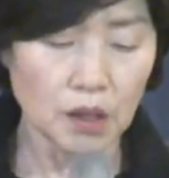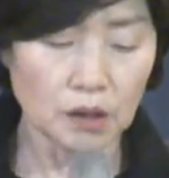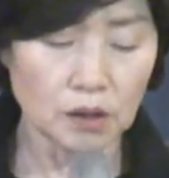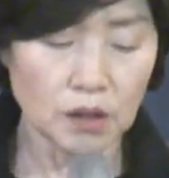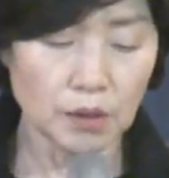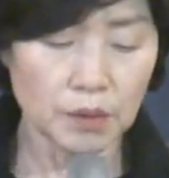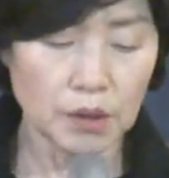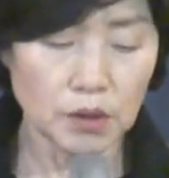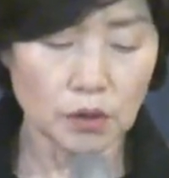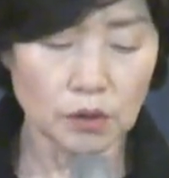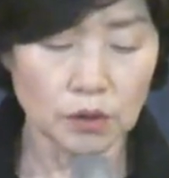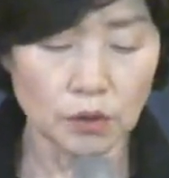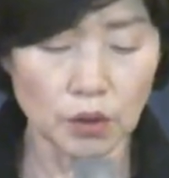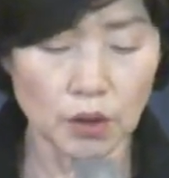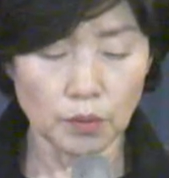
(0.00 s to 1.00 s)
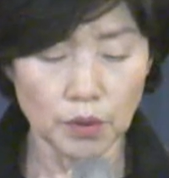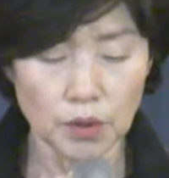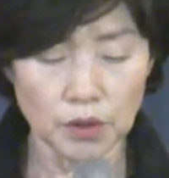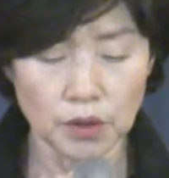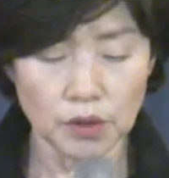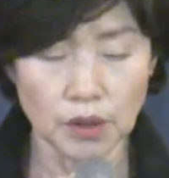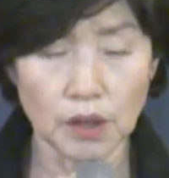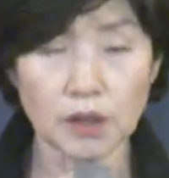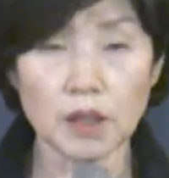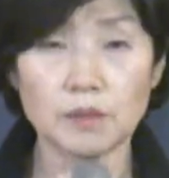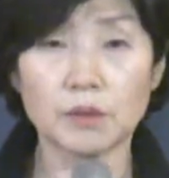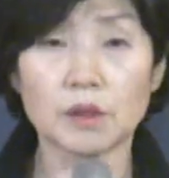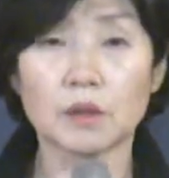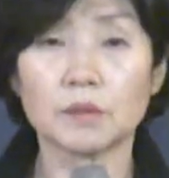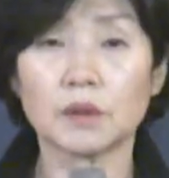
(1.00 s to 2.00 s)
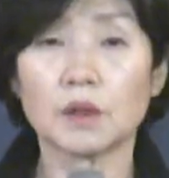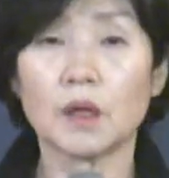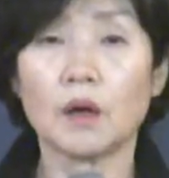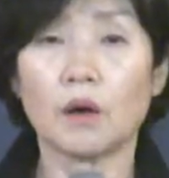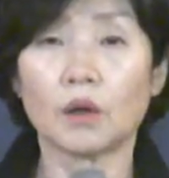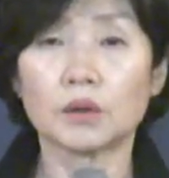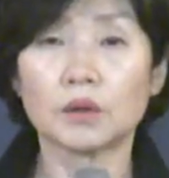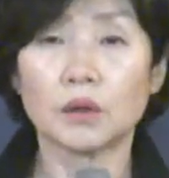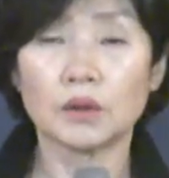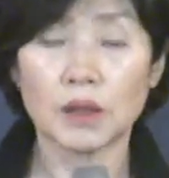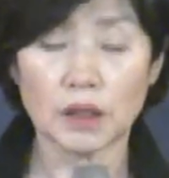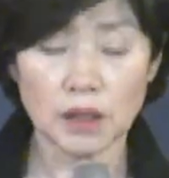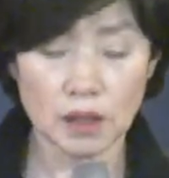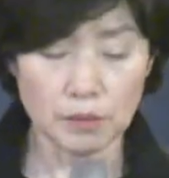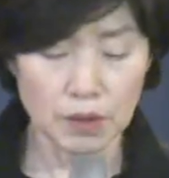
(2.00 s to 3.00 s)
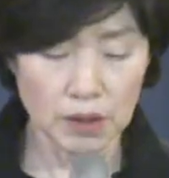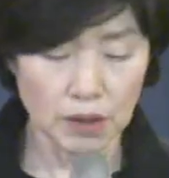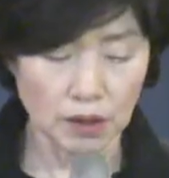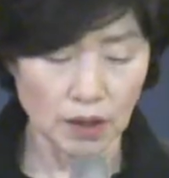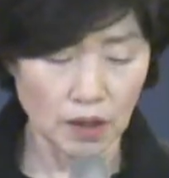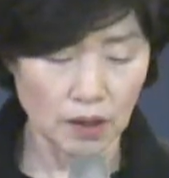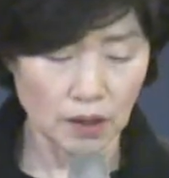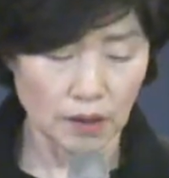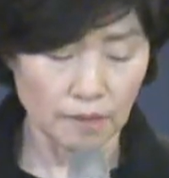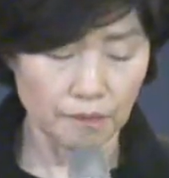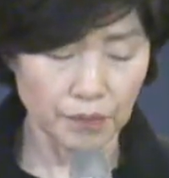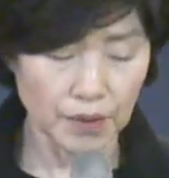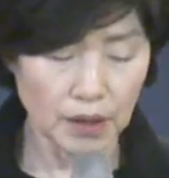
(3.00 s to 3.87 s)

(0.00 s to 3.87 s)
그래서 11절을 보여지는 하나님 은 그러면 어떤 하나님이신가?